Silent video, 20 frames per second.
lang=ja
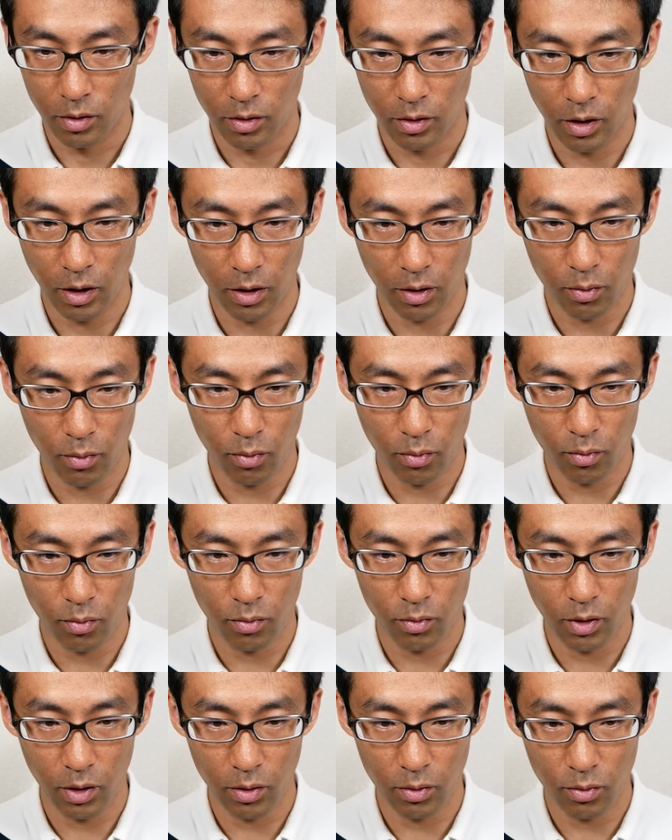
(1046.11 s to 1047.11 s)
でここ
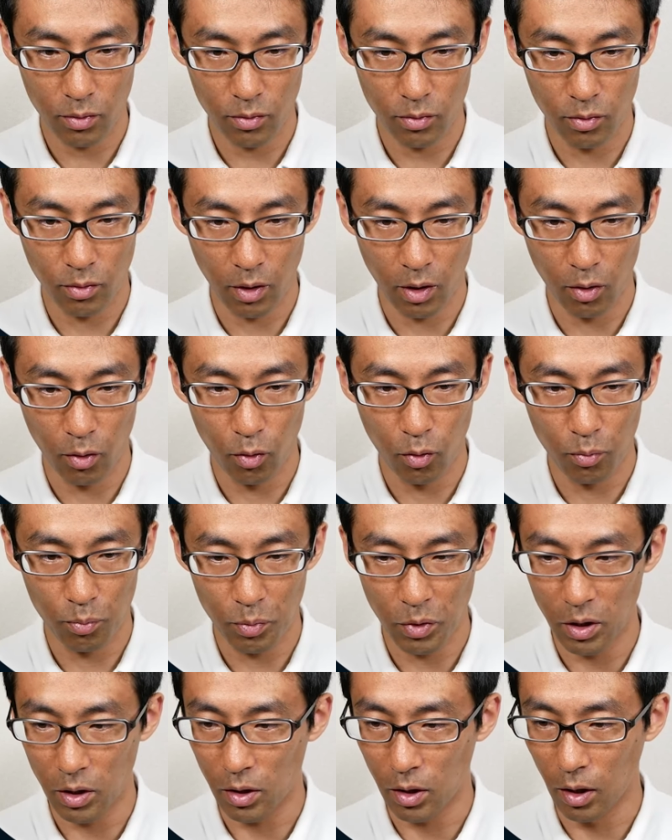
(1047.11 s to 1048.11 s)
で取るのは
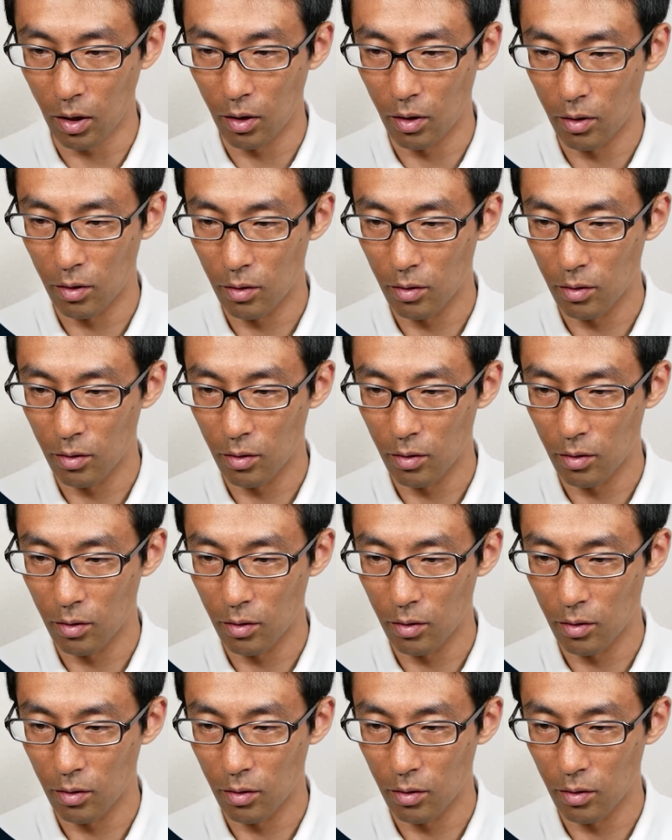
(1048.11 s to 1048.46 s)
OP か。